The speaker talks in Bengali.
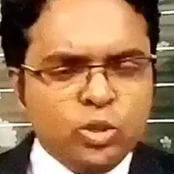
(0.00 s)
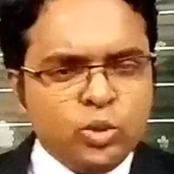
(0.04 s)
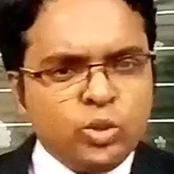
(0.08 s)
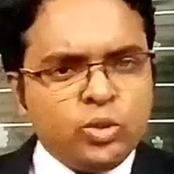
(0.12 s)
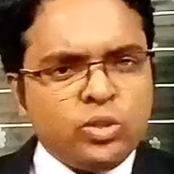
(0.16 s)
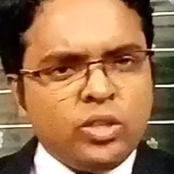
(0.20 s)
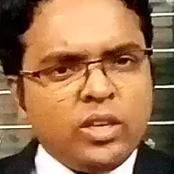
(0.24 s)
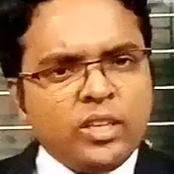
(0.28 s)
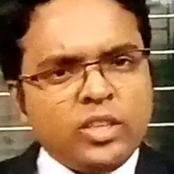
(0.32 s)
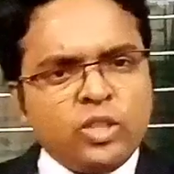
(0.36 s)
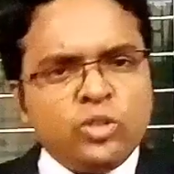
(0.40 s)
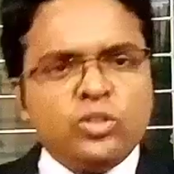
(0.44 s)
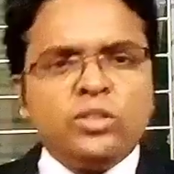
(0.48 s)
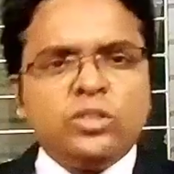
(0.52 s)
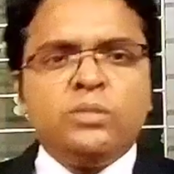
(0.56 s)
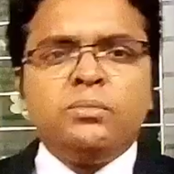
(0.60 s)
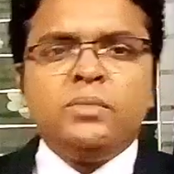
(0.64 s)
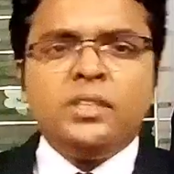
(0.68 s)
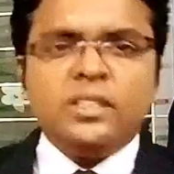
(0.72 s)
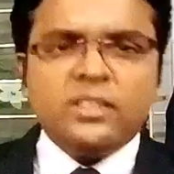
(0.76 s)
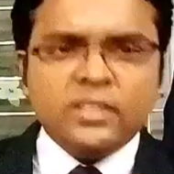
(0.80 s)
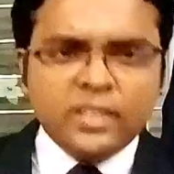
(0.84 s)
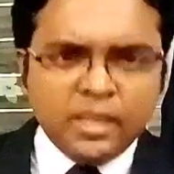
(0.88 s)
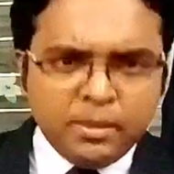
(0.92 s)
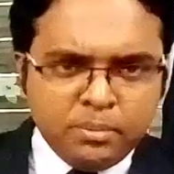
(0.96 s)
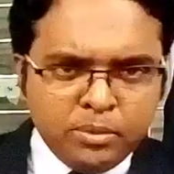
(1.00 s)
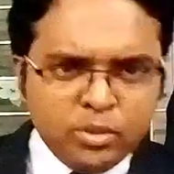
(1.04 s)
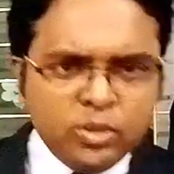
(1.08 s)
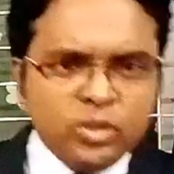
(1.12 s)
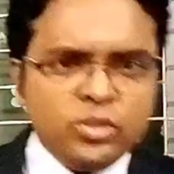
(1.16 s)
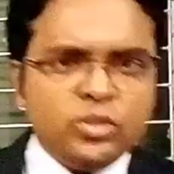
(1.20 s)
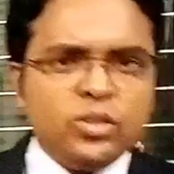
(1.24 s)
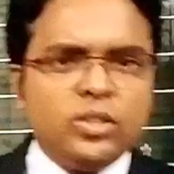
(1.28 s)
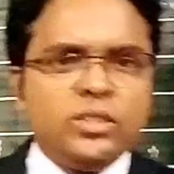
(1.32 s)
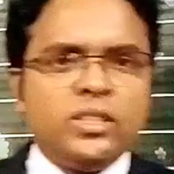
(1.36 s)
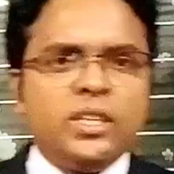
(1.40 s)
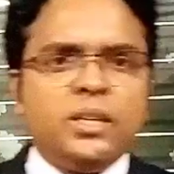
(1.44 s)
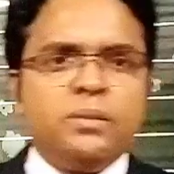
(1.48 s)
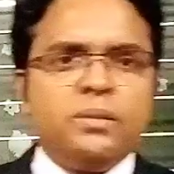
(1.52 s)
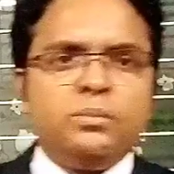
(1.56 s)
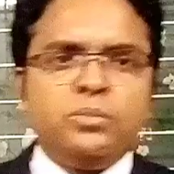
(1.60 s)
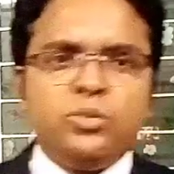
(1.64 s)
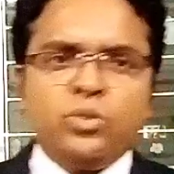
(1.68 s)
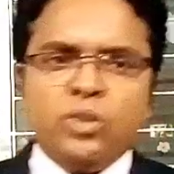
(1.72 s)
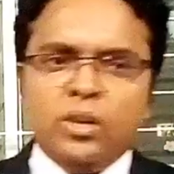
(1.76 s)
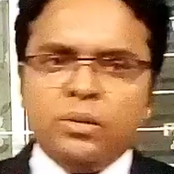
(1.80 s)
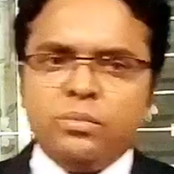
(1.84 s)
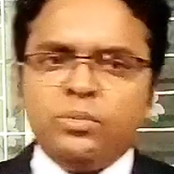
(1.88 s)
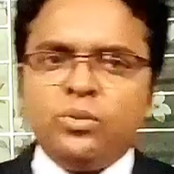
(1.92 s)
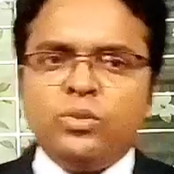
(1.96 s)
সুতরাং কেউ যদি মিথ্যা পরিচয় দেয়
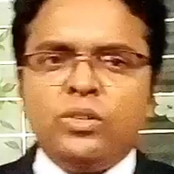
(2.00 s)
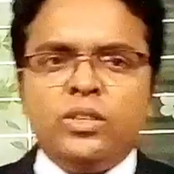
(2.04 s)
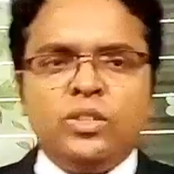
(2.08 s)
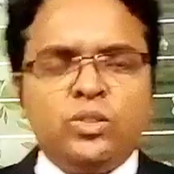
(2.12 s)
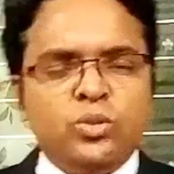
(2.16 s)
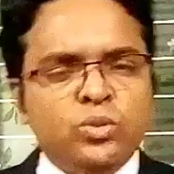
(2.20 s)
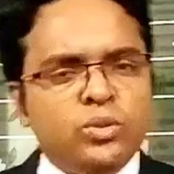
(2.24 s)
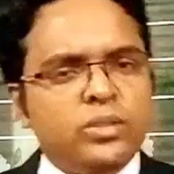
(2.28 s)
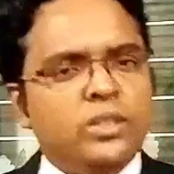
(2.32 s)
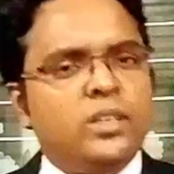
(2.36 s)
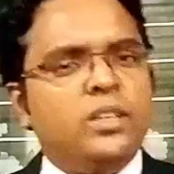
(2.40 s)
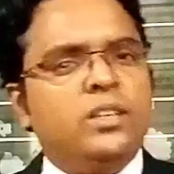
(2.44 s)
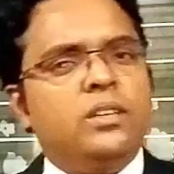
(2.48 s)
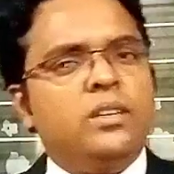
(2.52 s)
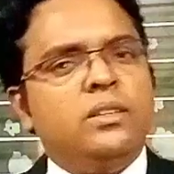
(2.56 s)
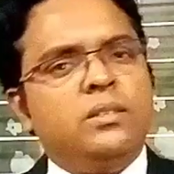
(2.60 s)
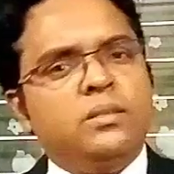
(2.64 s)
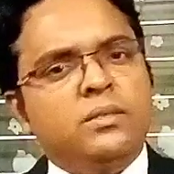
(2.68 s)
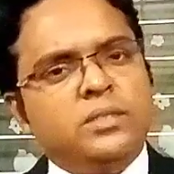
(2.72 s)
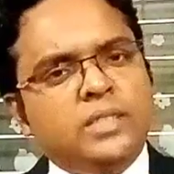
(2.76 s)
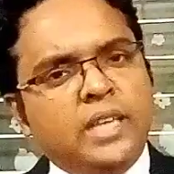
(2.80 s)
বোয়া পুলিশ উকিল